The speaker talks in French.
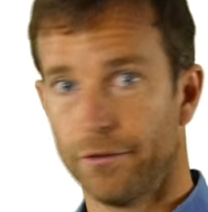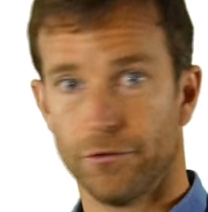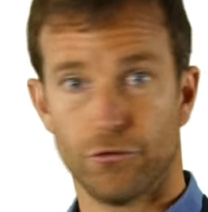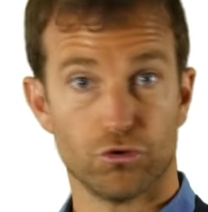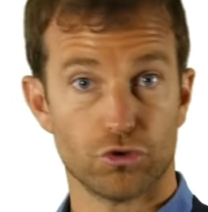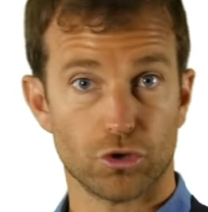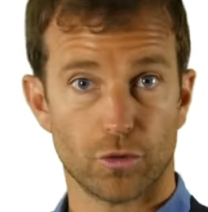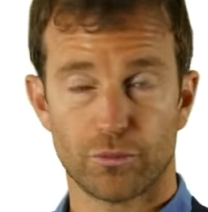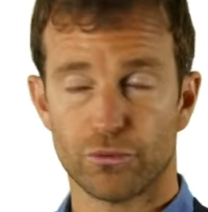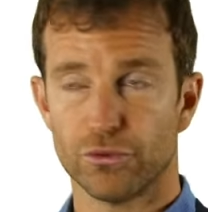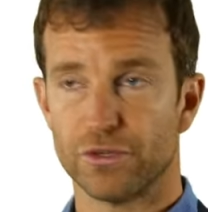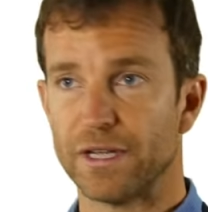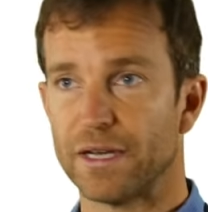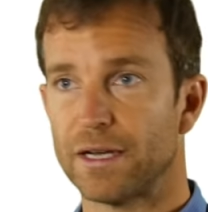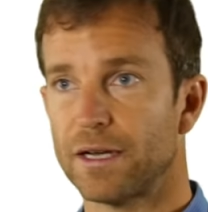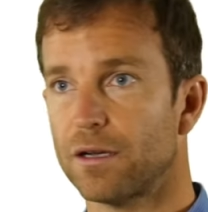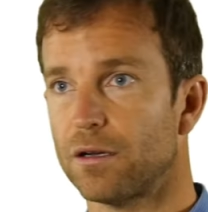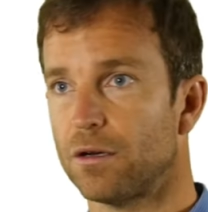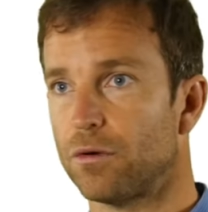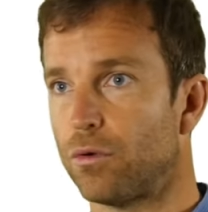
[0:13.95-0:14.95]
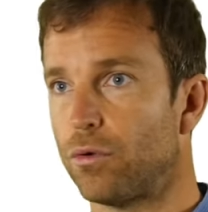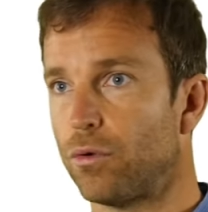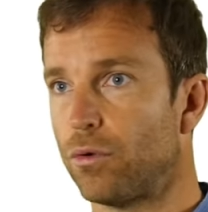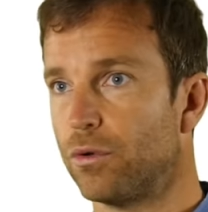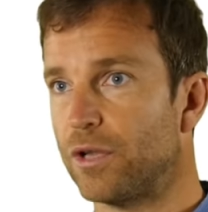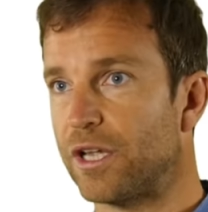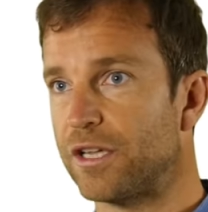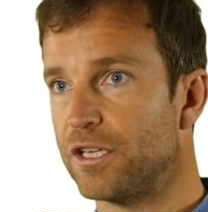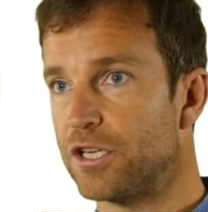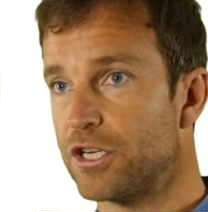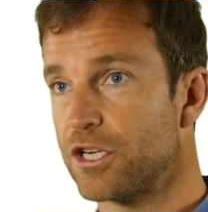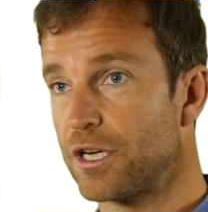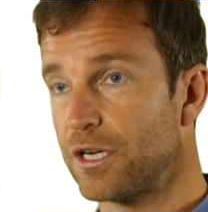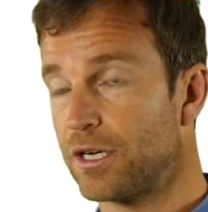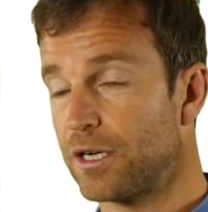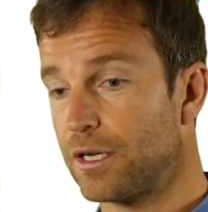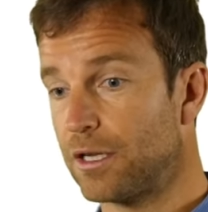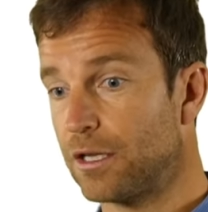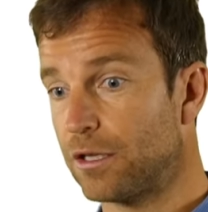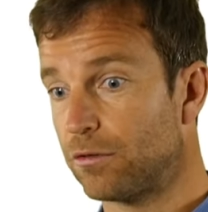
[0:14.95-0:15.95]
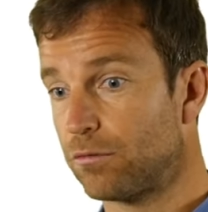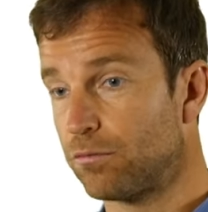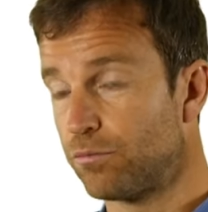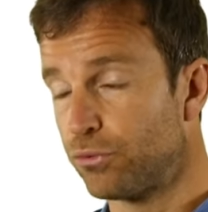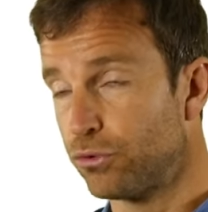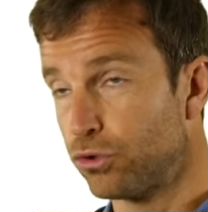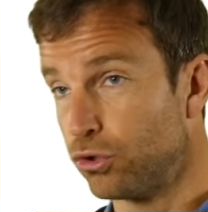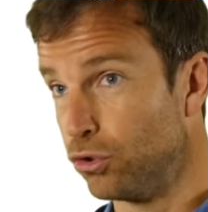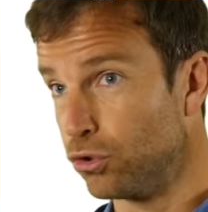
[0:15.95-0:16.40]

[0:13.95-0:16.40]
Deux ans plus tard, on a déjà plus